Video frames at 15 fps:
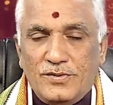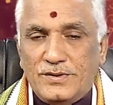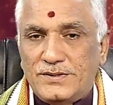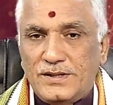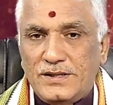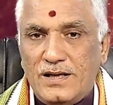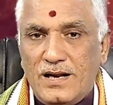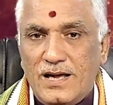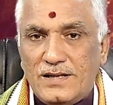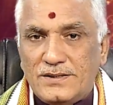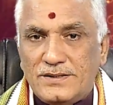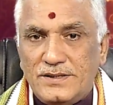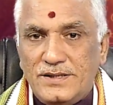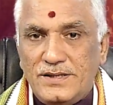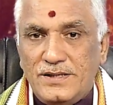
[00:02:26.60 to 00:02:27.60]
ரிஷிக
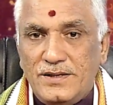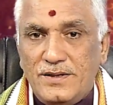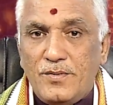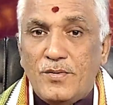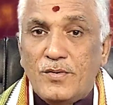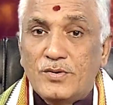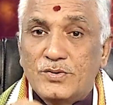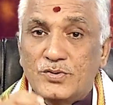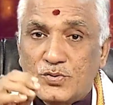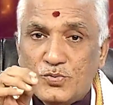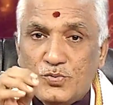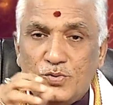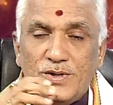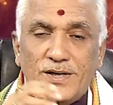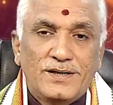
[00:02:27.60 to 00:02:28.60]
ராசி
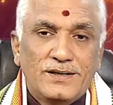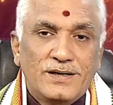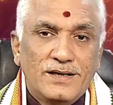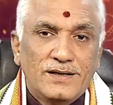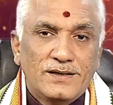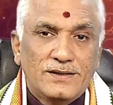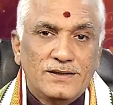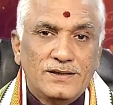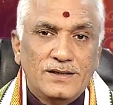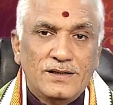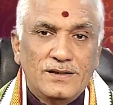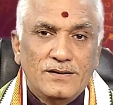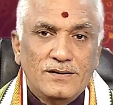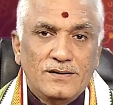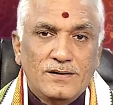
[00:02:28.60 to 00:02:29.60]
ஸ்டூடெண்ட்டுகளுக்கு
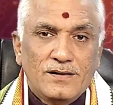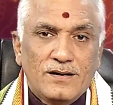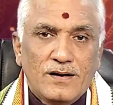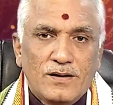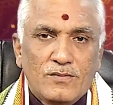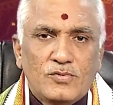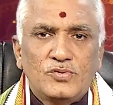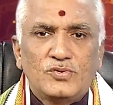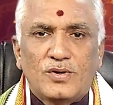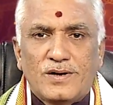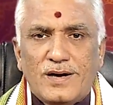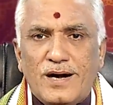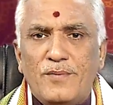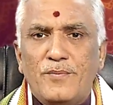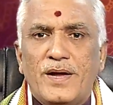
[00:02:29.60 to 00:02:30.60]

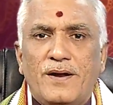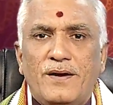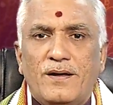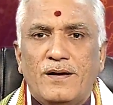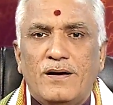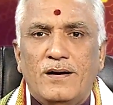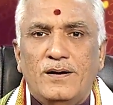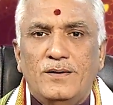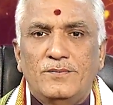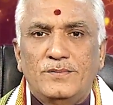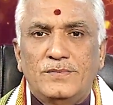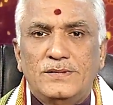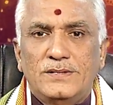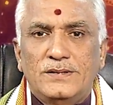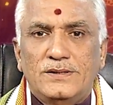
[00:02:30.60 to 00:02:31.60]
கொஞ்சம் கடுமையான காலம்
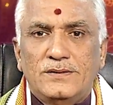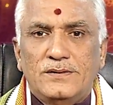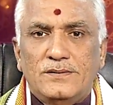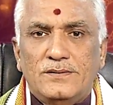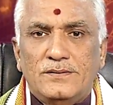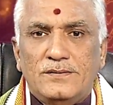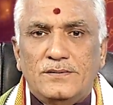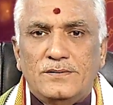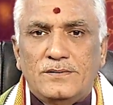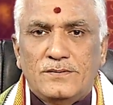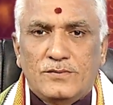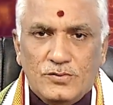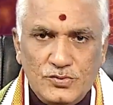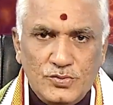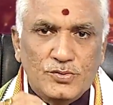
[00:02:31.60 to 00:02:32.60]

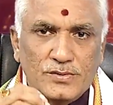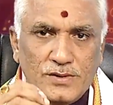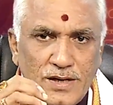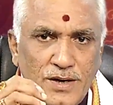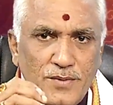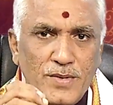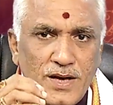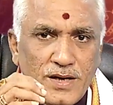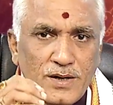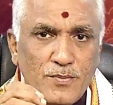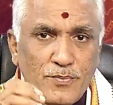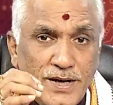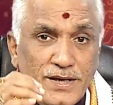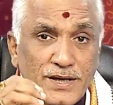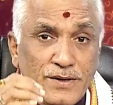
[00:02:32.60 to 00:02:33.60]
கொஞ்சம் கடுமையாக
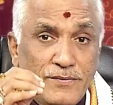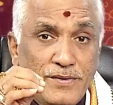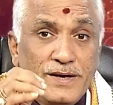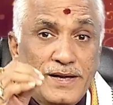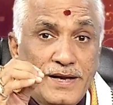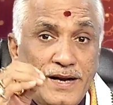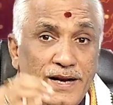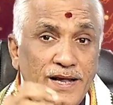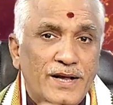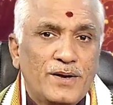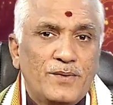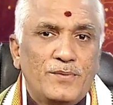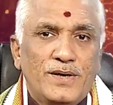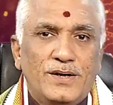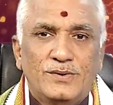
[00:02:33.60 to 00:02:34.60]
படிக்க வேண்டிய
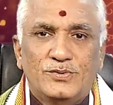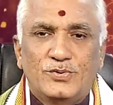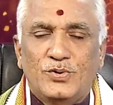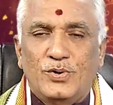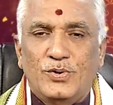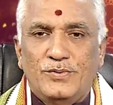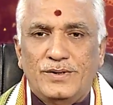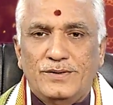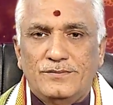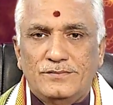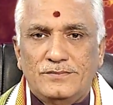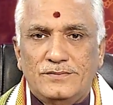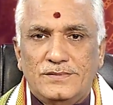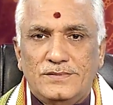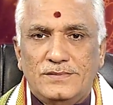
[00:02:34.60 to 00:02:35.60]
நேரம் என்று சொல்லுவேன்
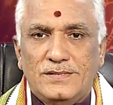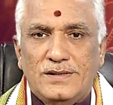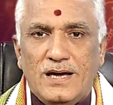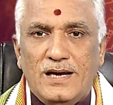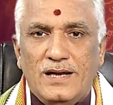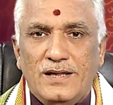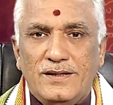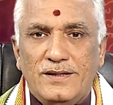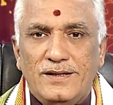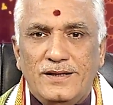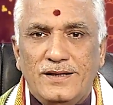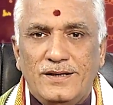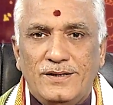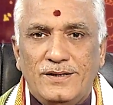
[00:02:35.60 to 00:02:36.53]
அல்லது